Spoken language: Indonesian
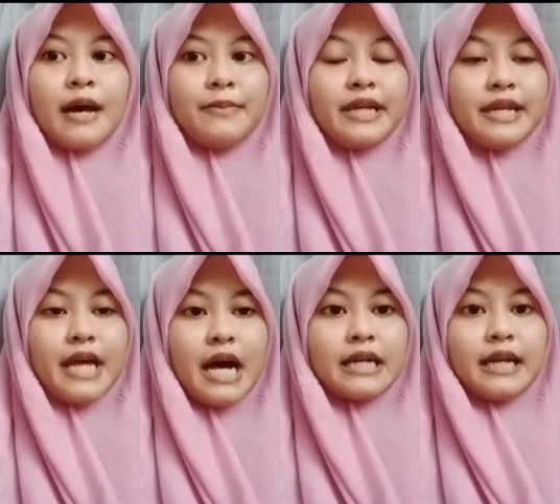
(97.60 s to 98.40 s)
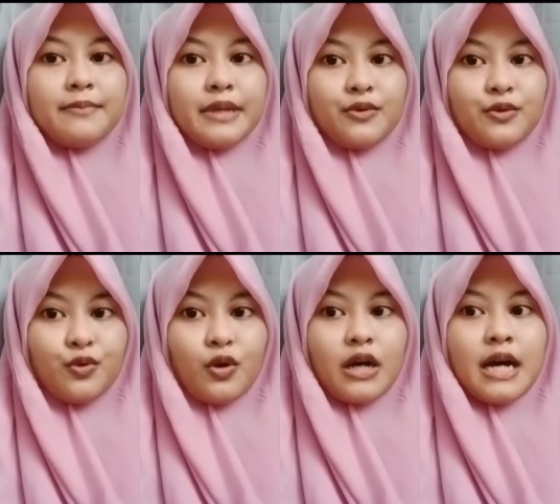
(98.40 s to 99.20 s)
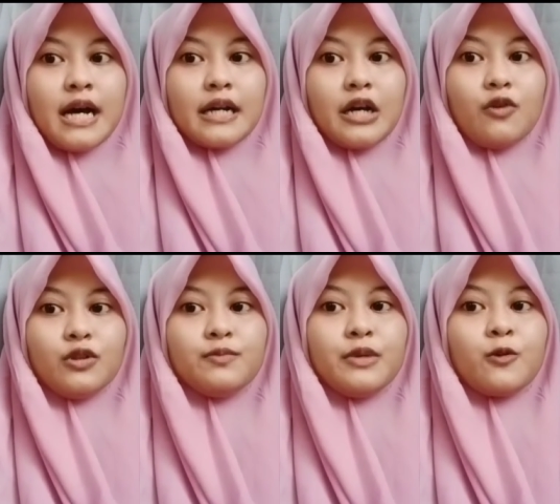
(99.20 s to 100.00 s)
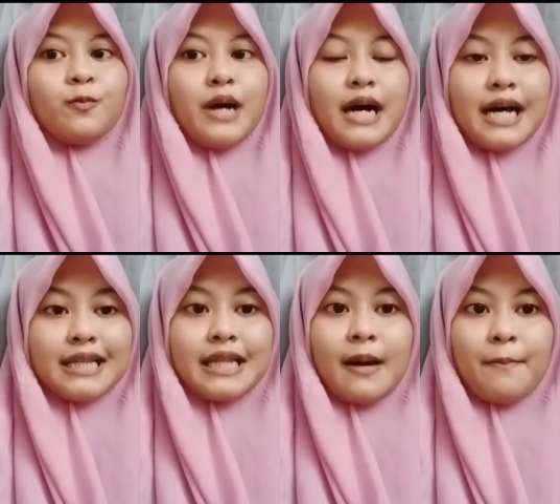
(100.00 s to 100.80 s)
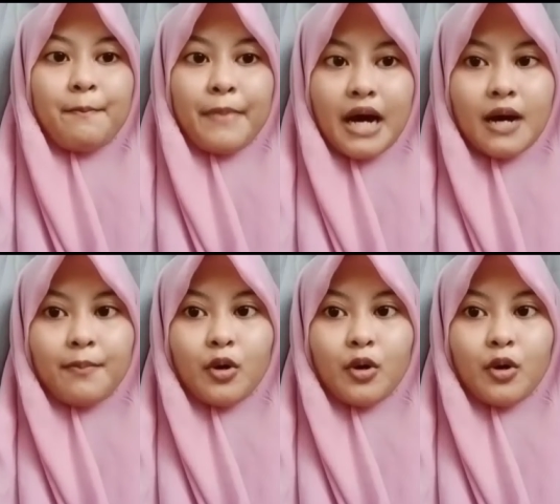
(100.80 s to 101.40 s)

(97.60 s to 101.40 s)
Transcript: bidang, dan bentuk. Raut merupakan tampak